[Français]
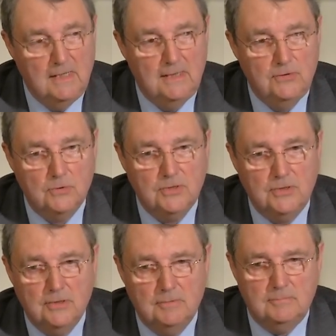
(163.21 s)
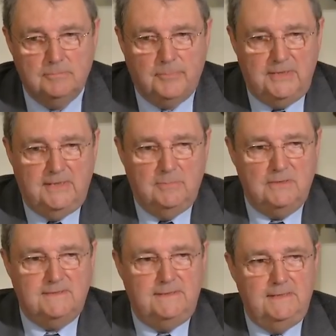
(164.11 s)
Et donc,
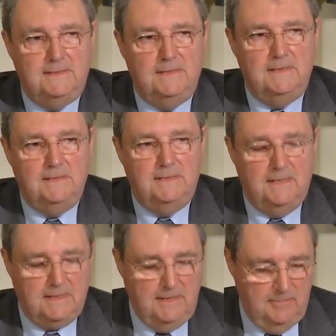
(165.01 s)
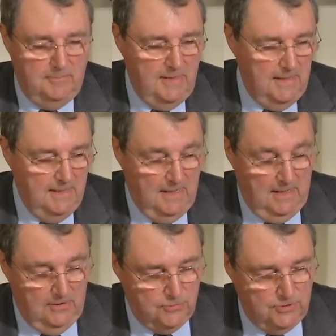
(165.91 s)
pratiquement, c'était décrit, mais
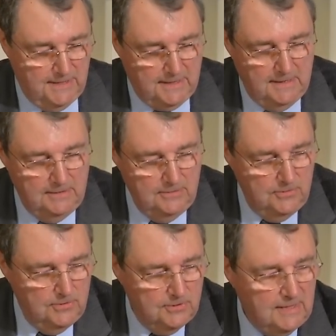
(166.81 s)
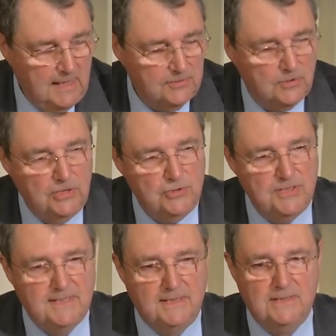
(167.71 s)
je dirais le cadre
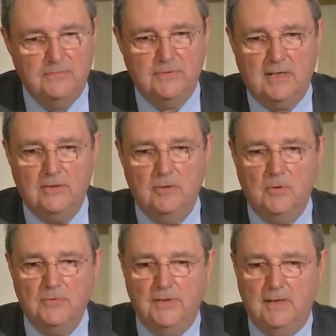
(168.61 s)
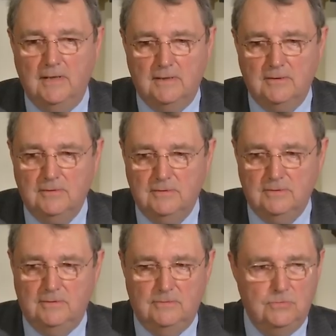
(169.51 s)
législatif et réglementaire
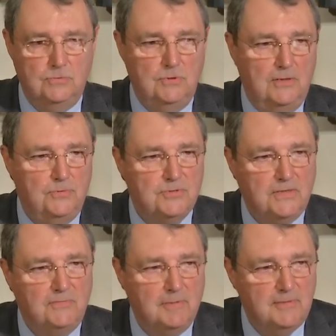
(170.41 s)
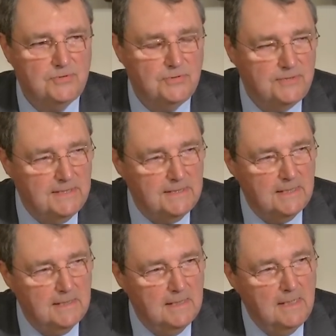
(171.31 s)
où l'industrie pharmaceutique
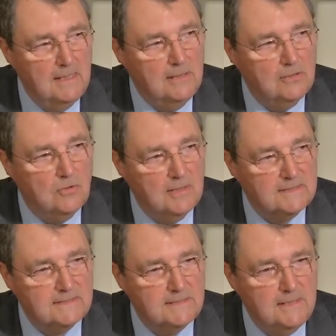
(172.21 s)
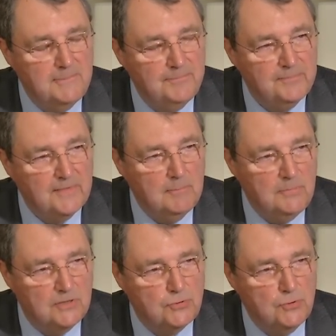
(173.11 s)
est coincée.
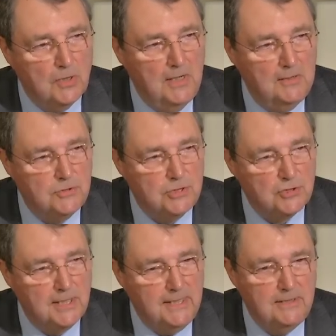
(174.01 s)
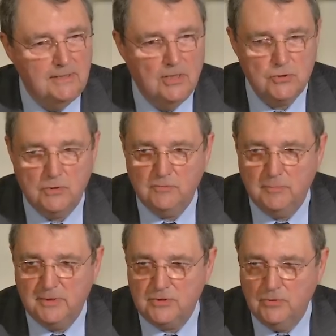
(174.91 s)
Bien sûr, elle cherche à gagner de l'argent, il ne faut
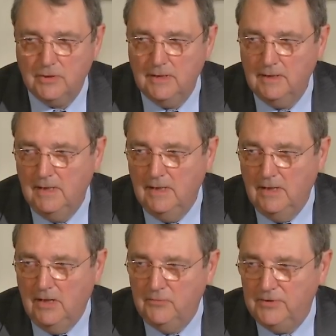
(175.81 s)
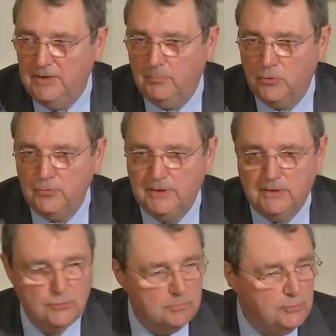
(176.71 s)
pas se leurrer. Elle fait des produits
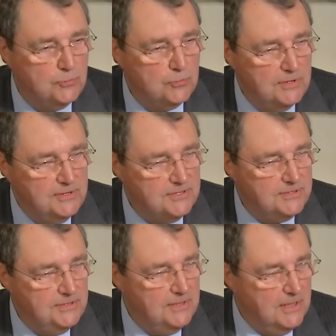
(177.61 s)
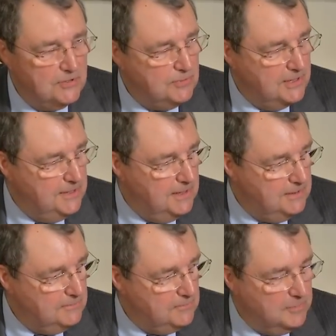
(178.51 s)
qui sont plutôt destinés à soigner,
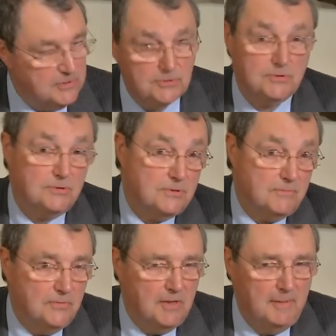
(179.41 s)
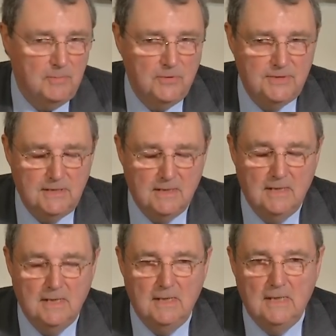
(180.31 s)
il faut, faut quand même le dire.
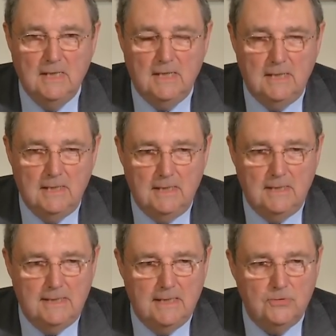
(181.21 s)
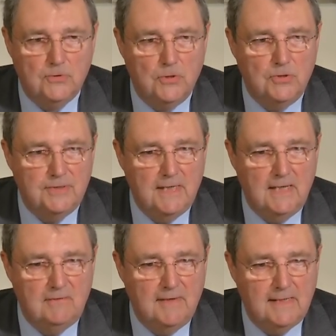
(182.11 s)
Et d'un autre côté,
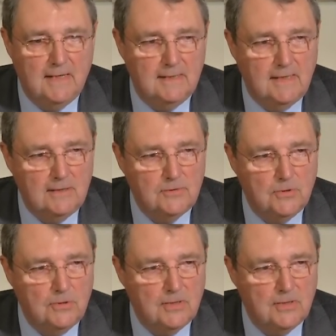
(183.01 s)
avec un cadre